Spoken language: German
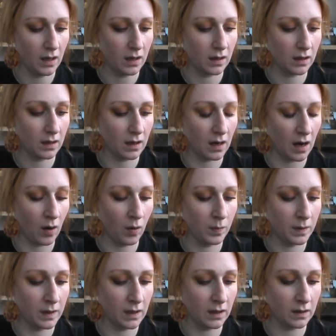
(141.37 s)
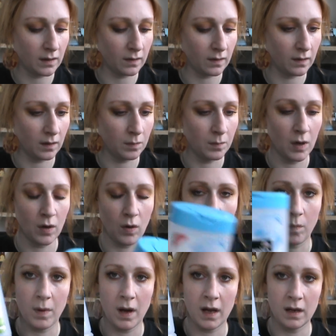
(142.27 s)
ich glaube nicht, dass ich mir
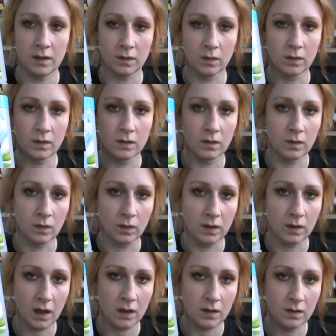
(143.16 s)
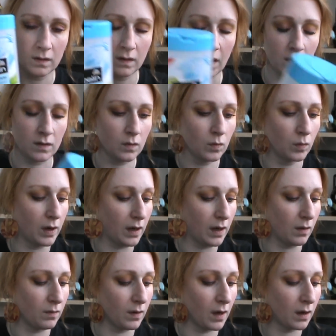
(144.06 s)
nochmal so, so einen Kanister
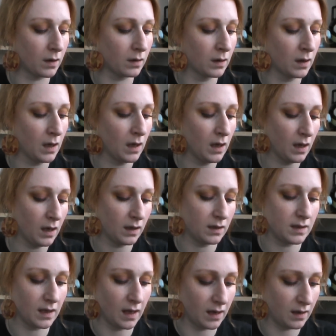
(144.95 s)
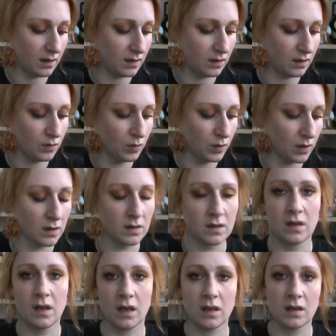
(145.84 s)
zulegen werde, denn die Tücher
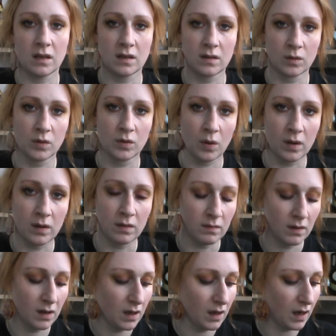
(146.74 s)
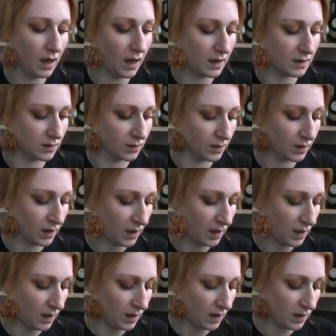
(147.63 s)
sind echt nicht so toll. Also
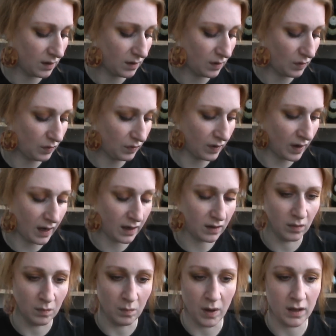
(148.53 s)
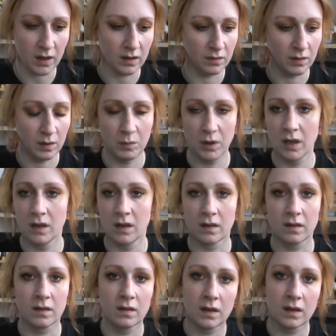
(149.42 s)
Vielleicht, um mal irgendwie dem Kind
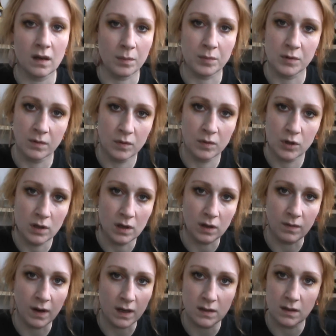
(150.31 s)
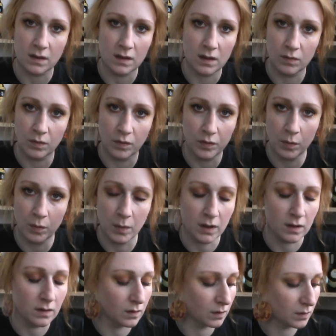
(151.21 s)
das Gesicht abzuwischen. Ich weiß es nicht, wofür
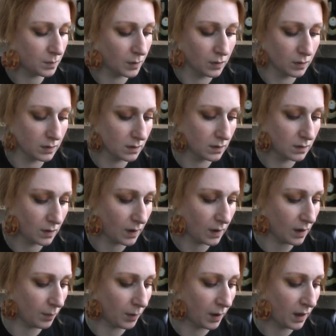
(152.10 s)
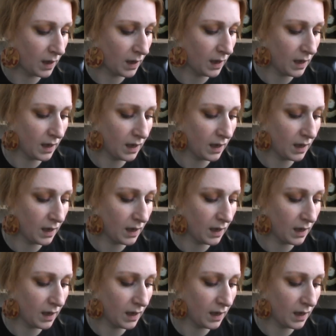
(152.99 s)
man die sonst benutzen soll, aber